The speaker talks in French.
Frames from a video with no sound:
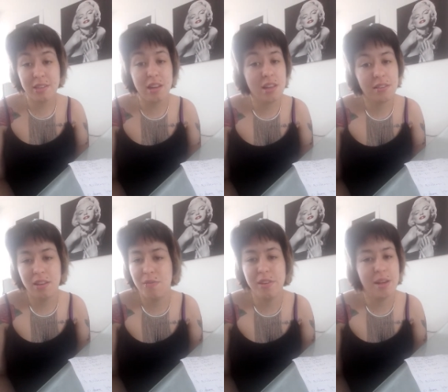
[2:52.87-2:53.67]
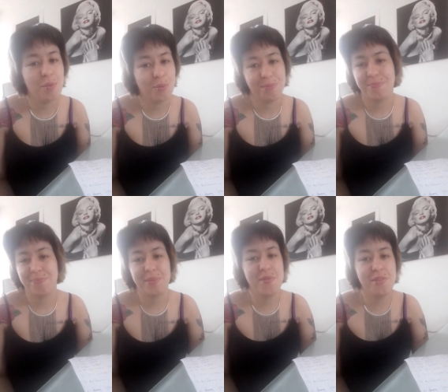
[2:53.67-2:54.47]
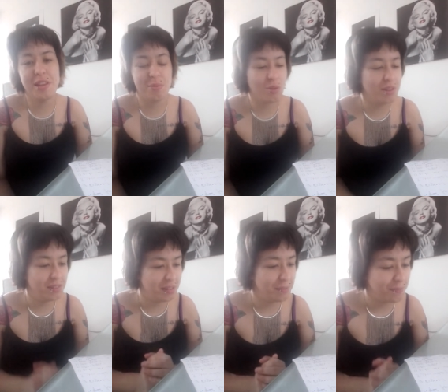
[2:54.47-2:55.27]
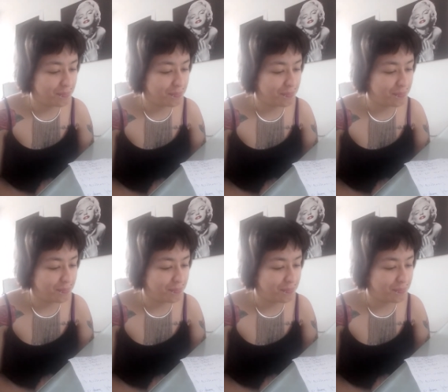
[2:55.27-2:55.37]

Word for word: c'est l'été, évidemment. Évidemment, l'été.